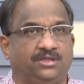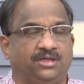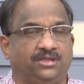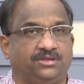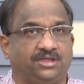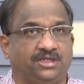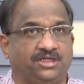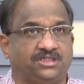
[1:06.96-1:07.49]

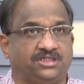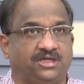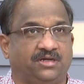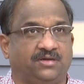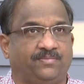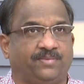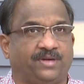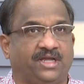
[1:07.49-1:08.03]
అంతరిక్ష
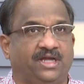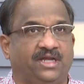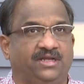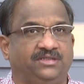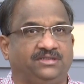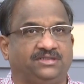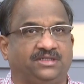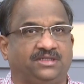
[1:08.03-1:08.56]

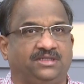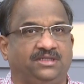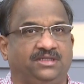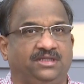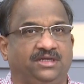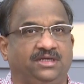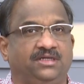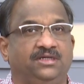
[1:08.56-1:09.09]
ప్రయాణం
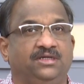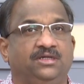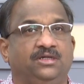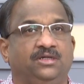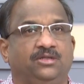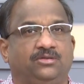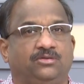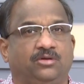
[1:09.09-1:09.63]
చేసింది
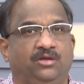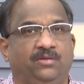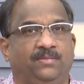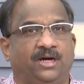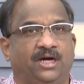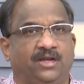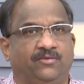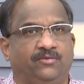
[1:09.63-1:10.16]
తొలి
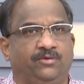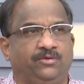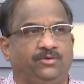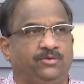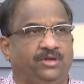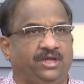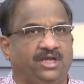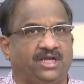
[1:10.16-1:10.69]
మానవుడు
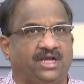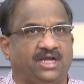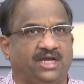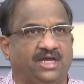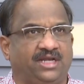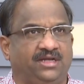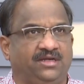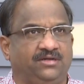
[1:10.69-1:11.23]
యూరీ
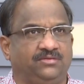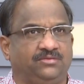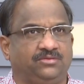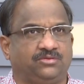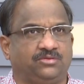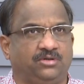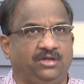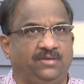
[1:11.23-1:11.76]
గగారిన్ను
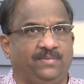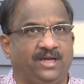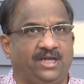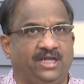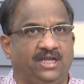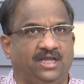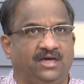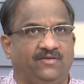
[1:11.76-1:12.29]
తొలి
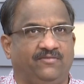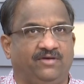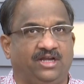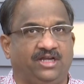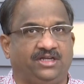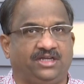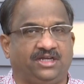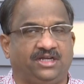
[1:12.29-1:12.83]
మహిళ
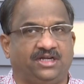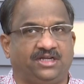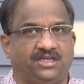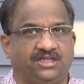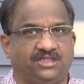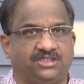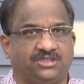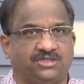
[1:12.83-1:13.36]
వాలంటీనా
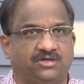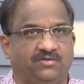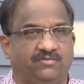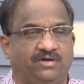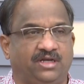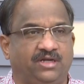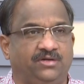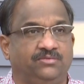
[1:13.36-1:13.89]

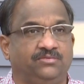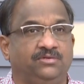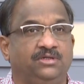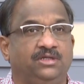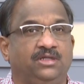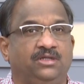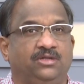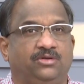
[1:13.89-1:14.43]
టెరిస్కోవాలను
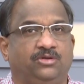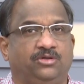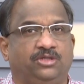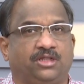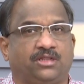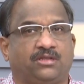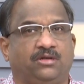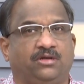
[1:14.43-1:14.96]

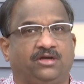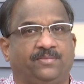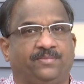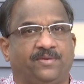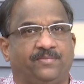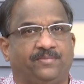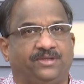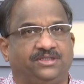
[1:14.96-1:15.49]
రోజెస్లోకి
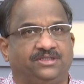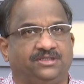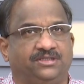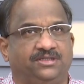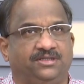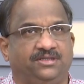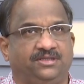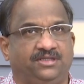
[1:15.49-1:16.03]

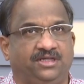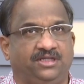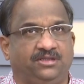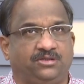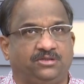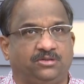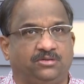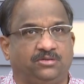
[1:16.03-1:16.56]
పంపించింది
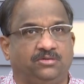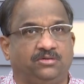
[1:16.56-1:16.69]
దీంతో